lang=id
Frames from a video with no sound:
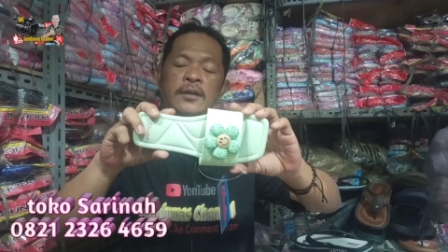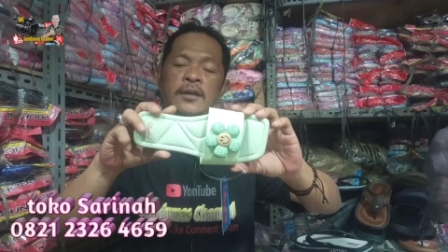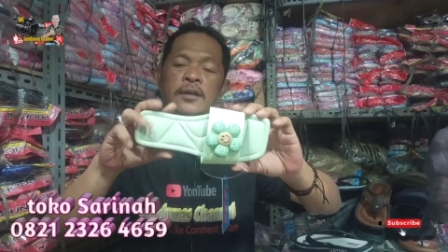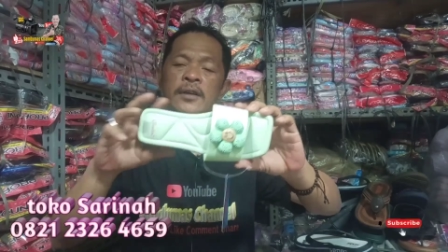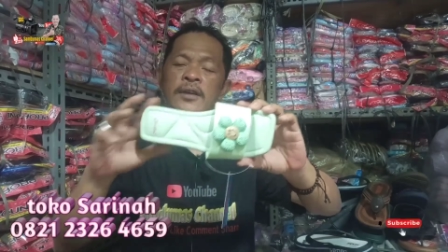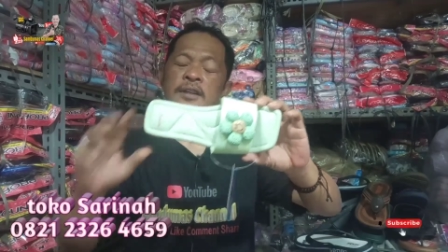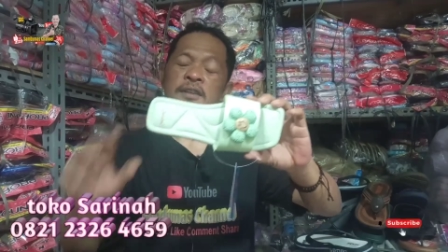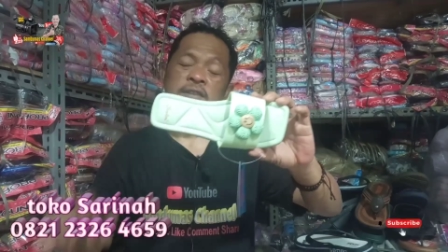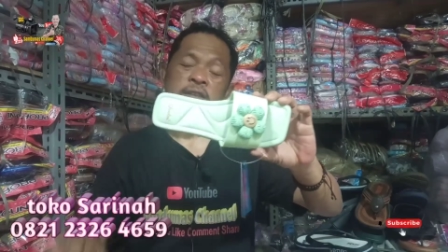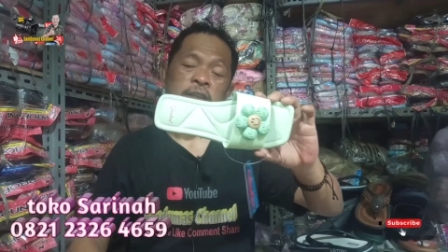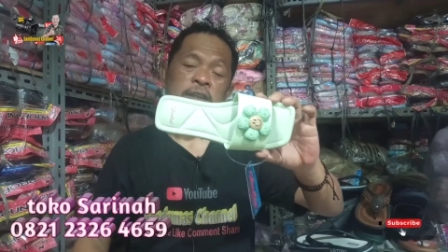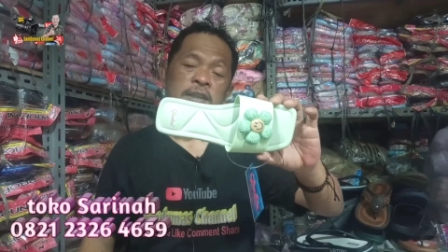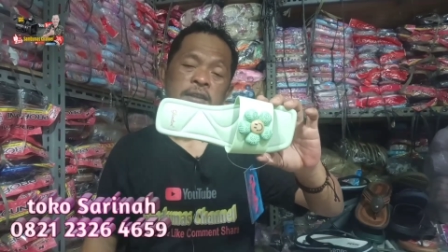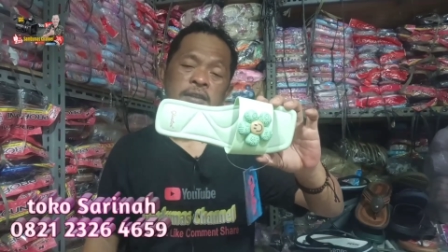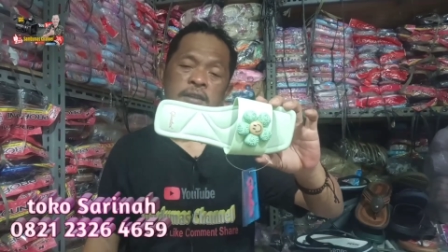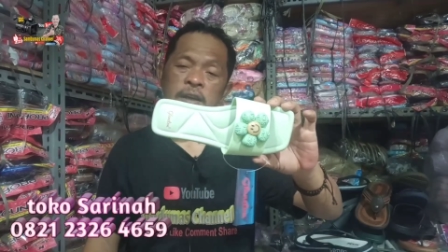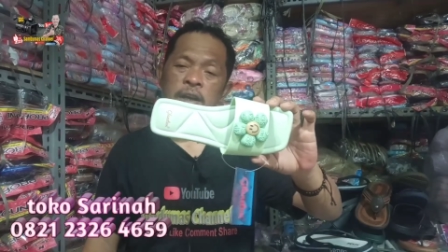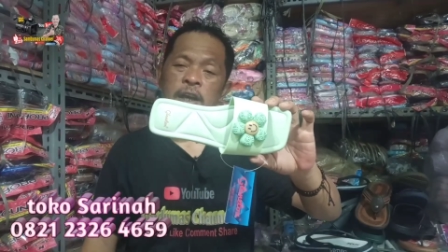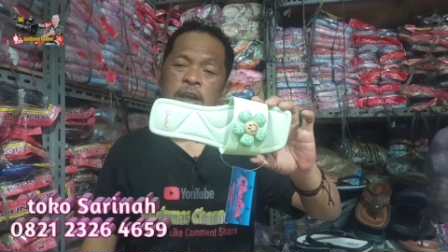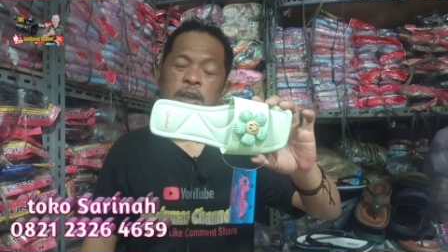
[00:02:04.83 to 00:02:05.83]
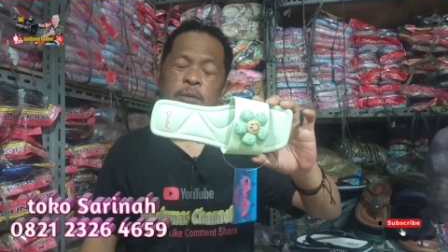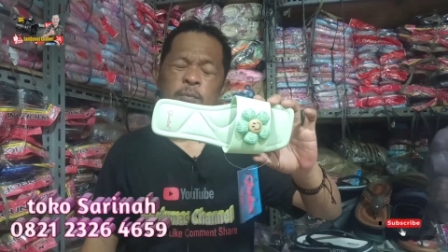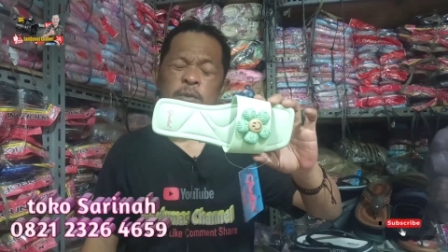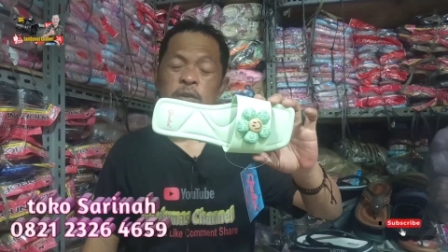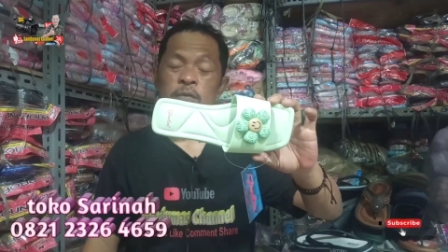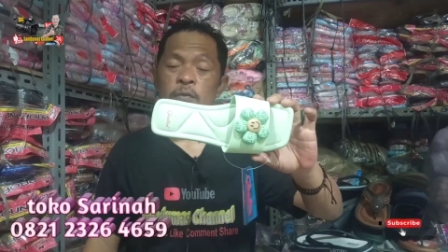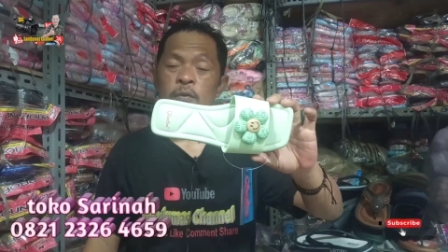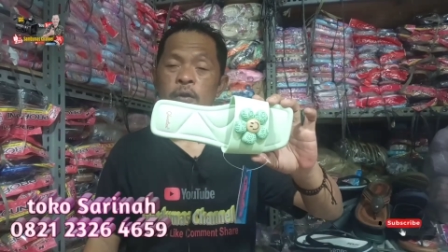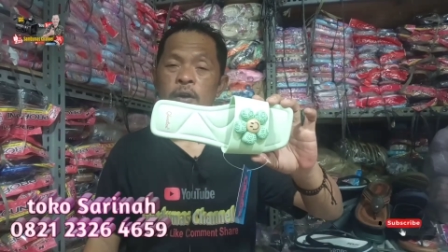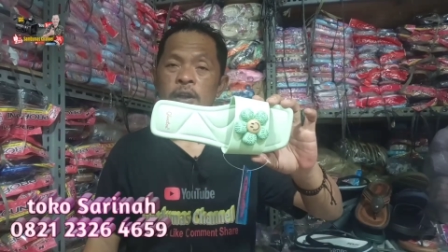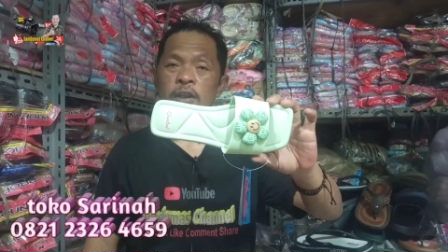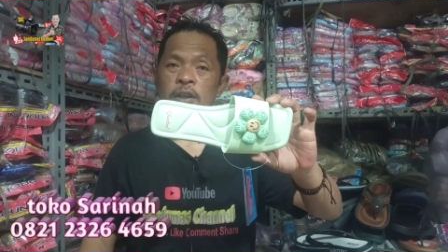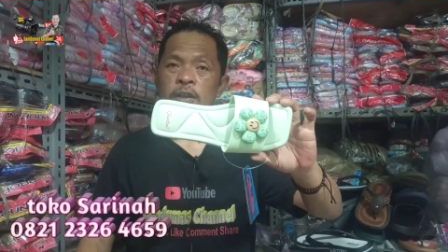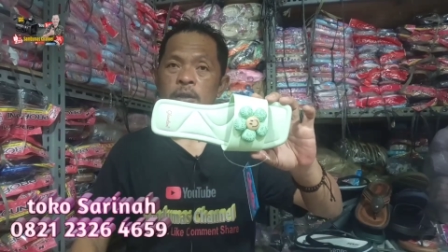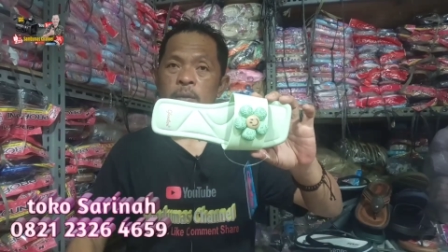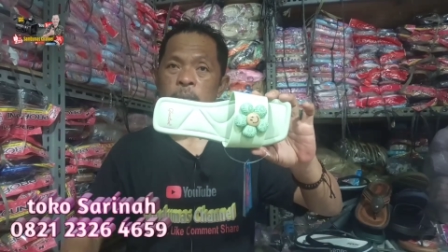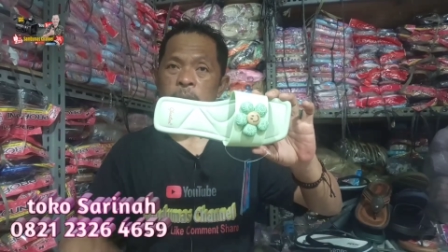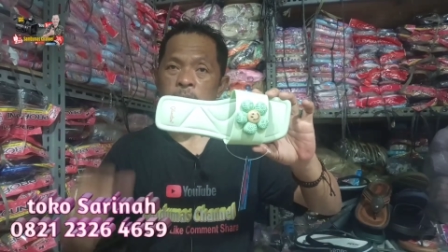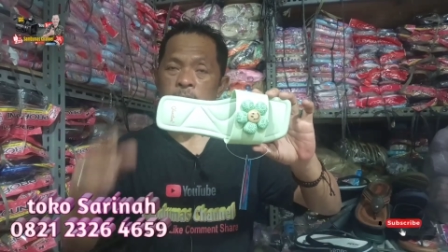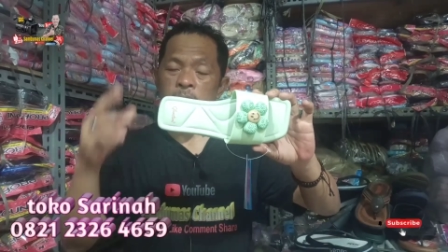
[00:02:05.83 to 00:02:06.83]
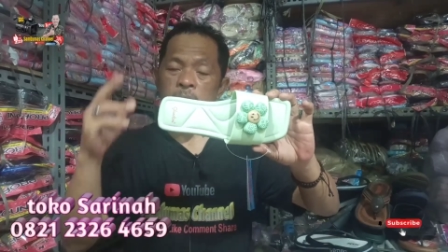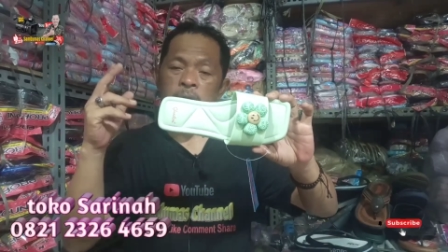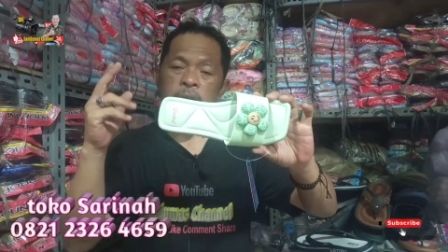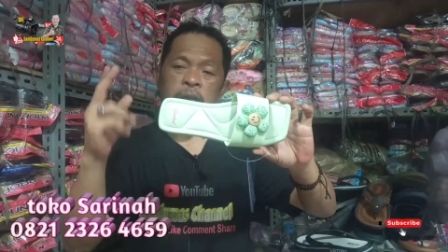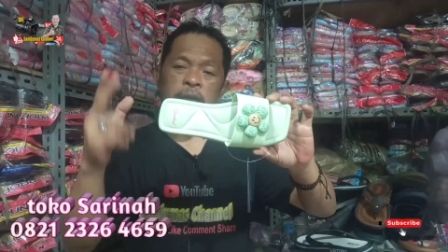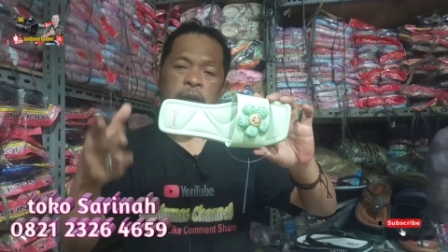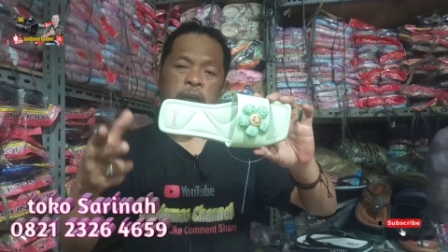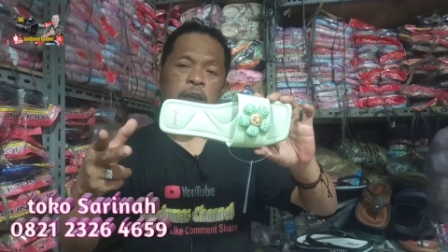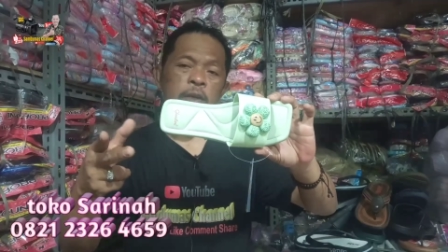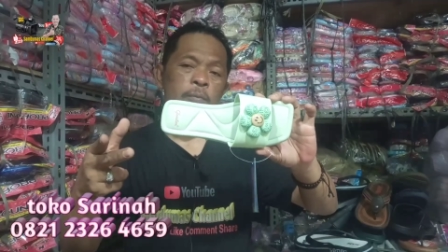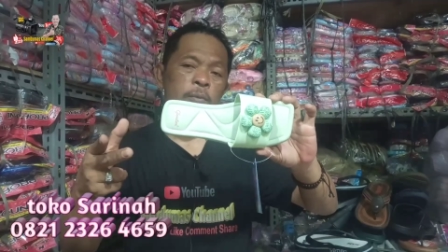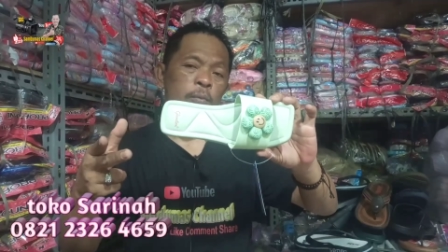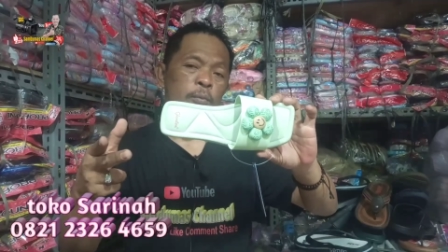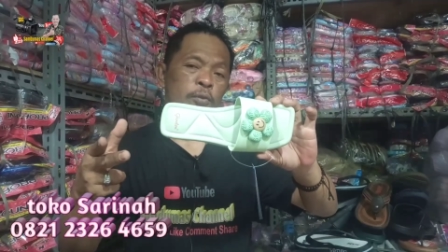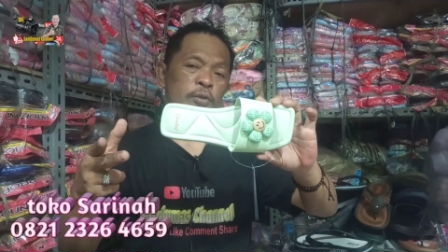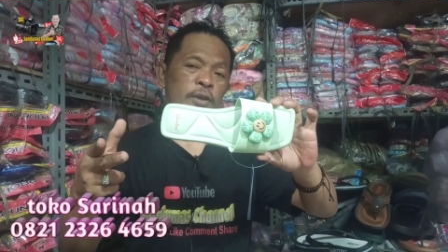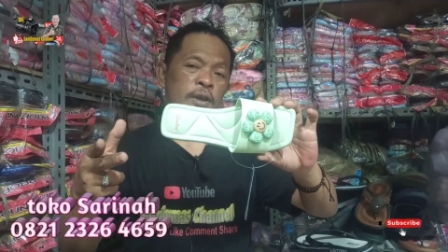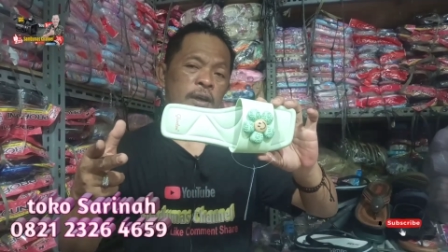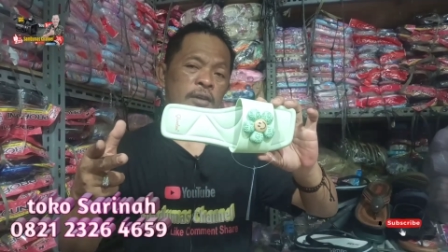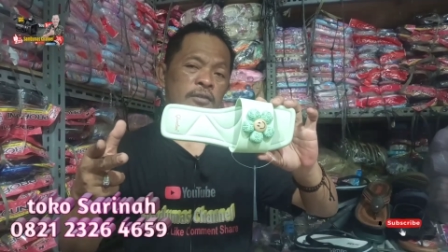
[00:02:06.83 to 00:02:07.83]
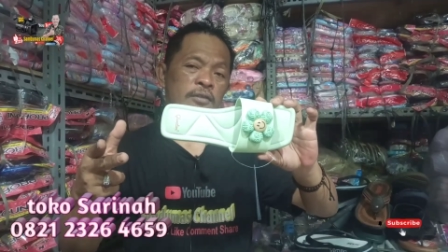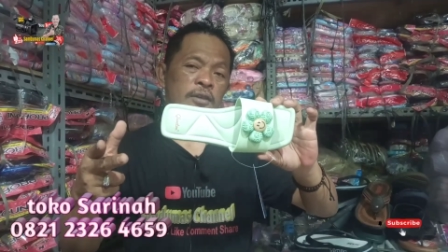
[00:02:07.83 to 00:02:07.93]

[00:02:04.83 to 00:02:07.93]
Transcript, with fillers: Nanti sini saya hanya menginfokan, tetapi Anda yang membutuhkan